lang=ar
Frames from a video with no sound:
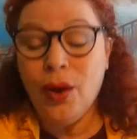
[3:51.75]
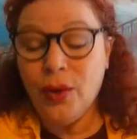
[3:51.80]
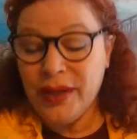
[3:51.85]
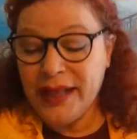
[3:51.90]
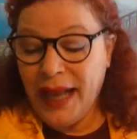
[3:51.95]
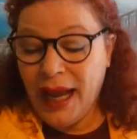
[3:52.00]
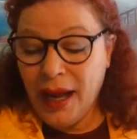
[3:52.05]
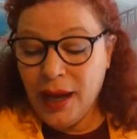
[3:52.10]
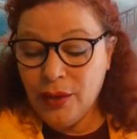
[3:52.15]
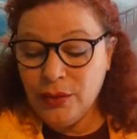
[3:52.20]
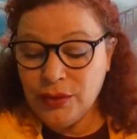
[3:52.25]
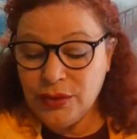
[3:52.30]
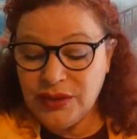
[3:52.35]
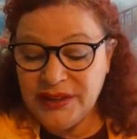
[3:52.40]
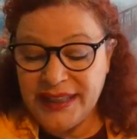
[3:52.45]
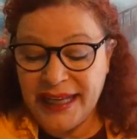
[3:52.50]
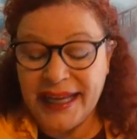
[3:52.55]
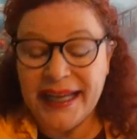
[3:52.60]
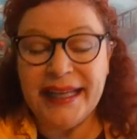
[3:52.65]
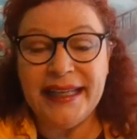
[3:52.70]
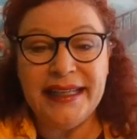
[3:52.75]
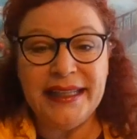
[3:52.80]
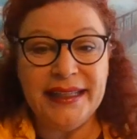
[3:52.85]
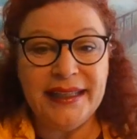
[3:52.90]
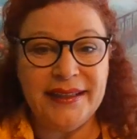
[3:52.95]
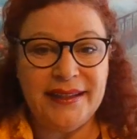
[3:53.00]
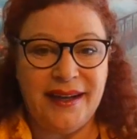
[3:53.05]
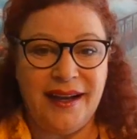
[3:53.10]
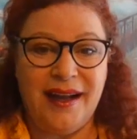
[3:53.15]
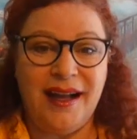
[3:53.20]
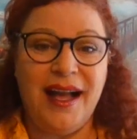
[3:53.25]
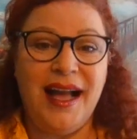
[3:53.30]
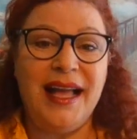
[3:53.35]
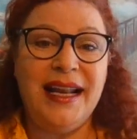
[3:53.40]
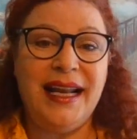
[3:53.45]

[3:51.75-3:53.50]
وتحاولوا تغييرها